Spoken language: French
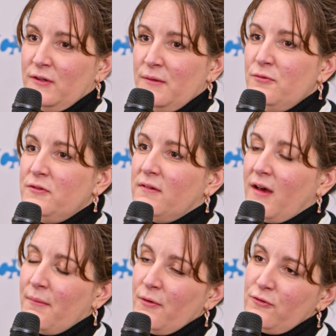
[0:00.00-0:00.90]
Au début, c'était
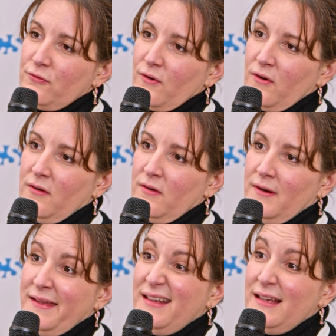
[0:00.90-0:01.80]
vraiment sur
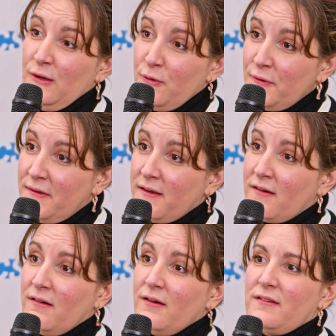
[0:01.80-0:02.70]
les, lieux de
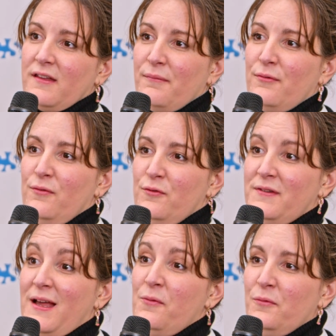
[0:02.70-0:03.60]
décor. C'était un peu le
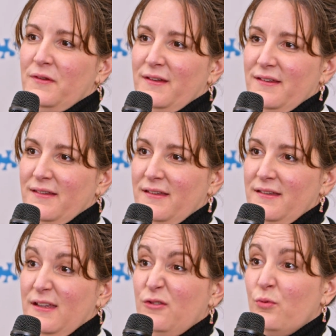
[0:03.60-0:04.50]
salon des,
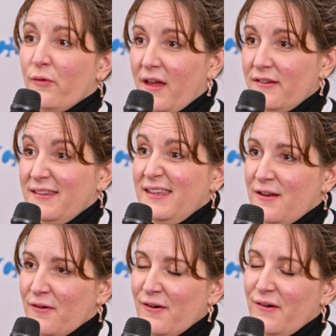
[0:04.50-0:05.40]
tournages, des
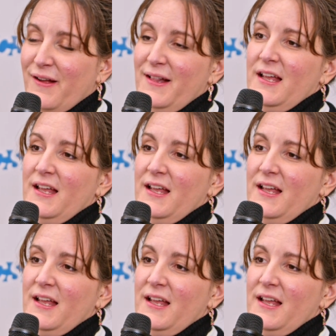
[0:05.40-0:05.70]
décors.